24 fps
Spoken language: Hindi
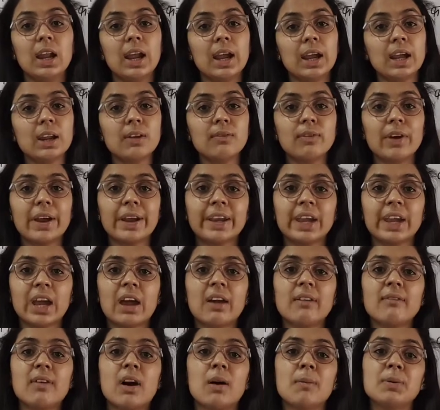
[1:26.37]
लेकिन वह क्या
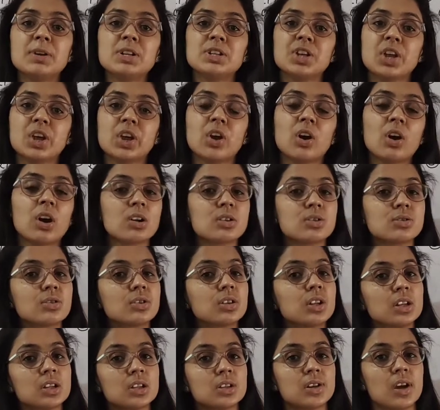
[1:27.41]
है वहाँ पर सिक्योर उसको
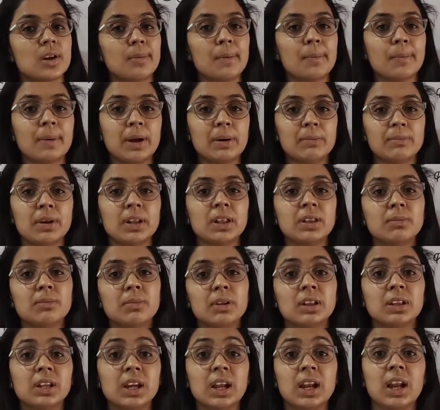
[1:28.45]
दस हज़ार रुपये पर मंथ
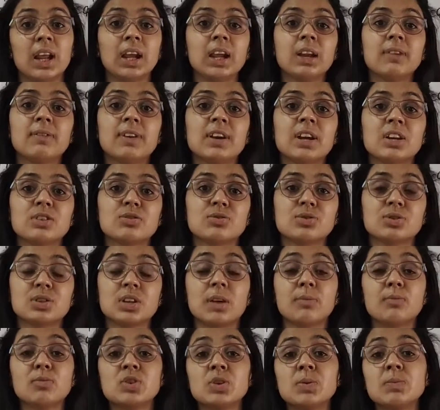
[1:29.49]
मिलते हैं लेकिन वह यहाँ
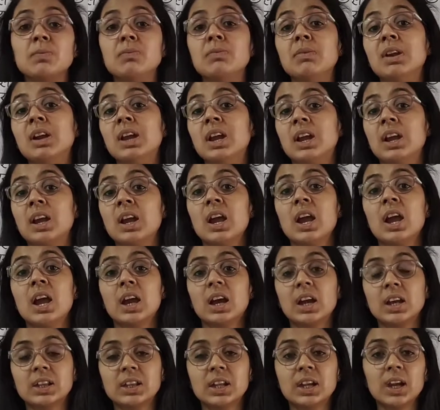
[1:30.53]
सोचता है मुझे मिलें
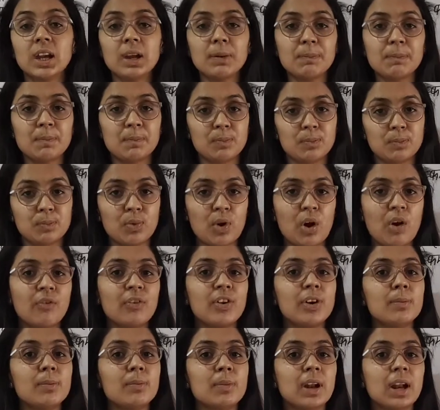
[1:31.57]
कितनी
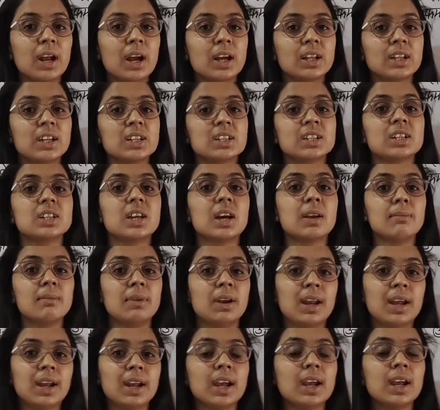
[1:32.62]
प्रॉफिट मिलेगा दस हज़ार
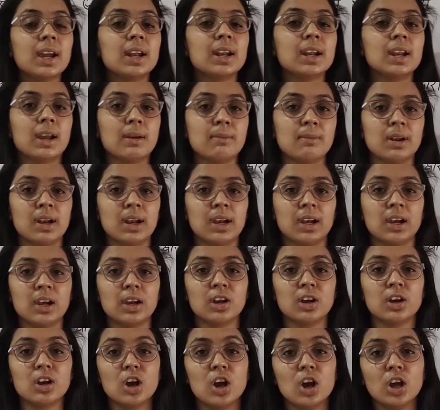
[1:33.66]
मिलेंगे या नहीं मिलेंगे
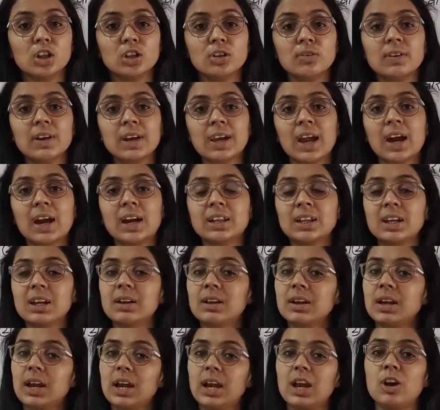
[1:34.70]
तो वे क्या करते
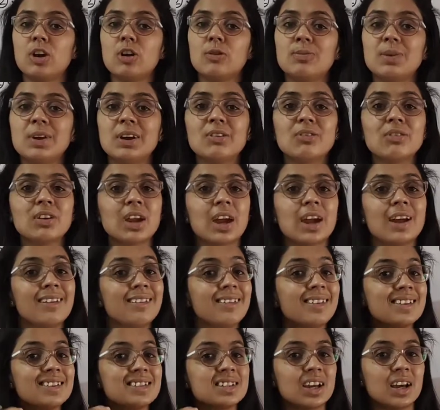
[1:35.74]
हैं ए और बी को क्या
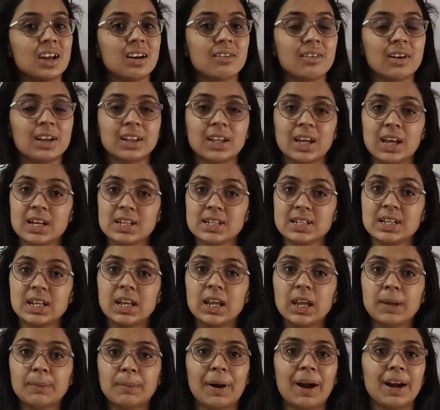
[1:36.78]
है उनकी ज़रूरत है
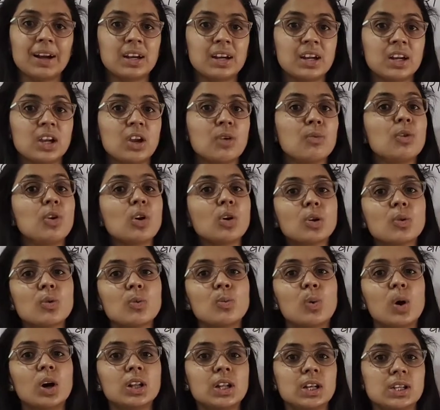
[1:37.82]
सी पार्टनर की क्योंकि
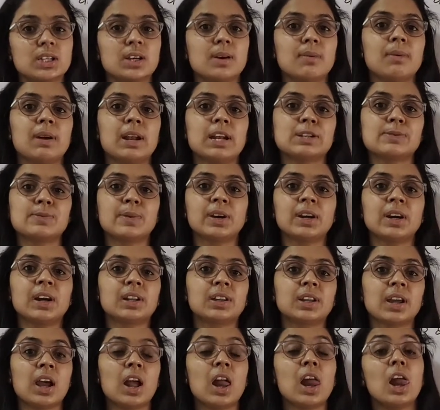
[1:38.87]
वो बहुत अच्छा मैनेजमेंट
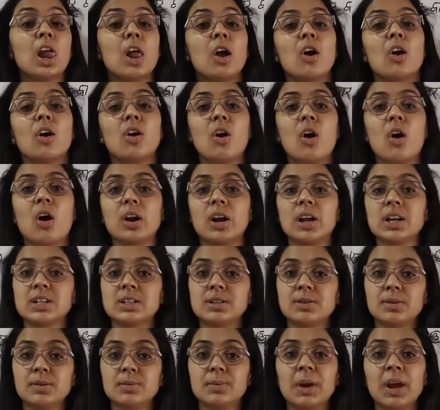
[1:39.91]
करता है और
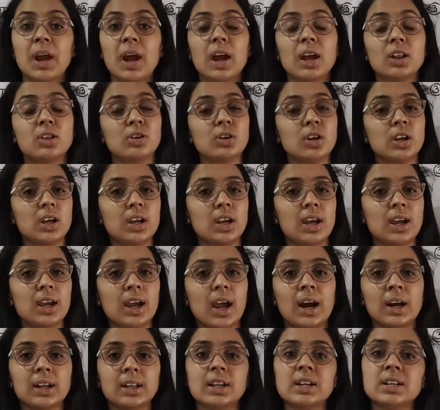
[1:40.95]
हॉनेस्ट भी है तो ये
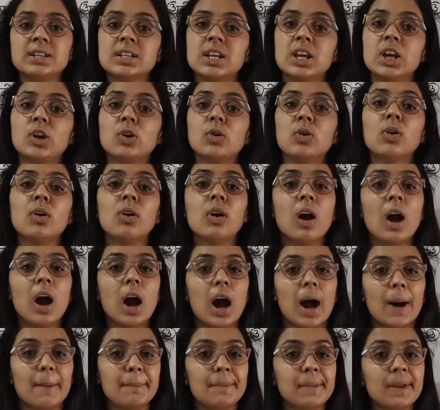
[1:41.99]
क्या करते हैं सी को
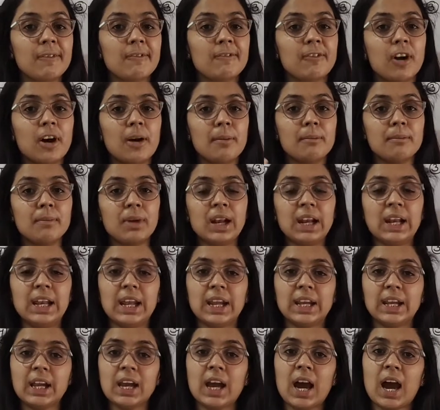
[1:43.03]
अपने फॉर्म में
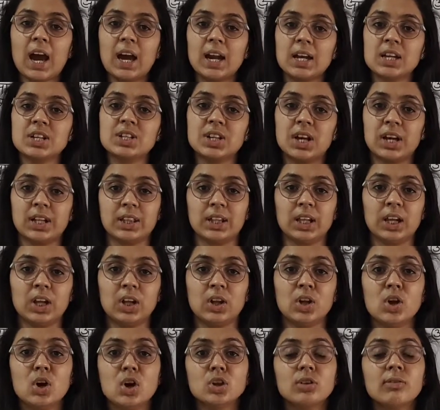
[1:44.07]
लेके आना चाहते
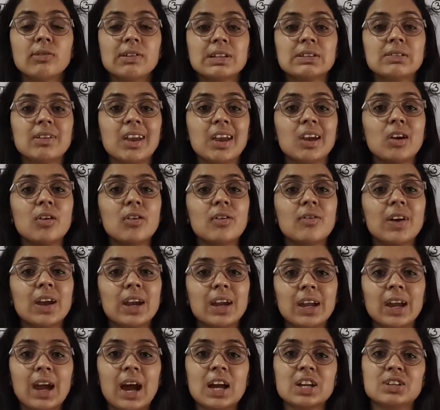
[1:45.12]
हैं तो वह सी को वे
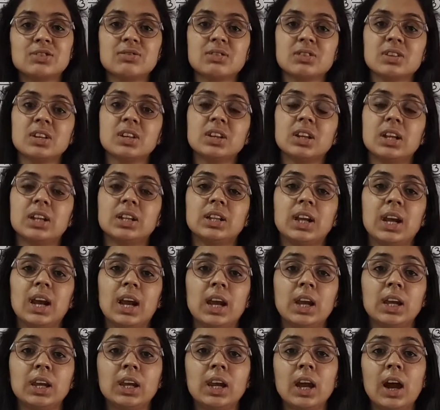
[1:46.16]
ये आश्वासन देते
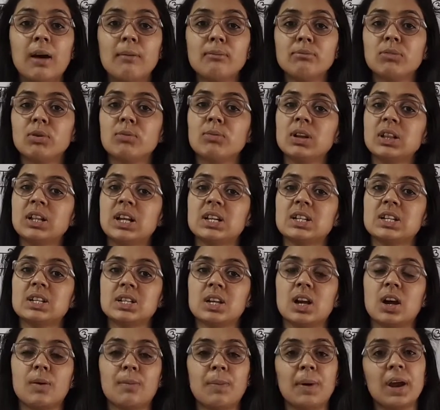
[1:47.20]
हैं कि हम तुम्हें दस
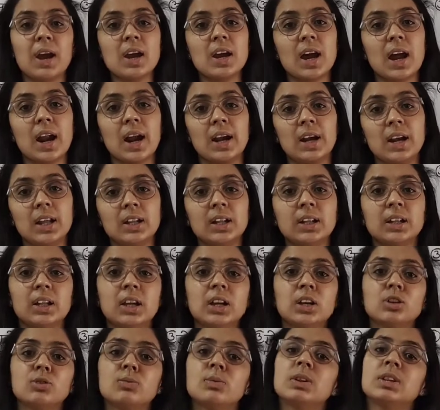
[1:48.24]
हज़ार रुपये की गारंटी
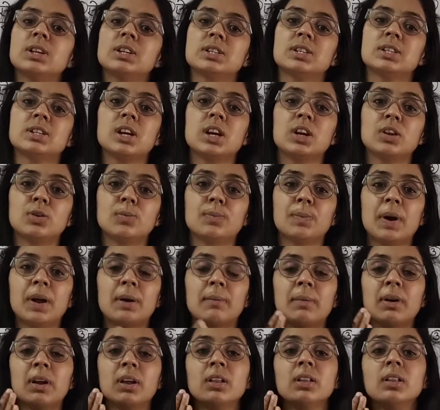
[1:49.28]
देते हैं कि तुम्हें दस हज़ार तो
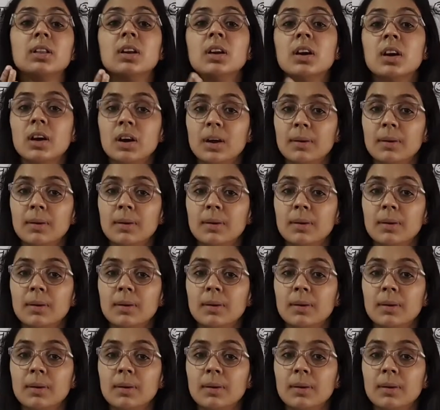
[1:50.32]
पर मंथ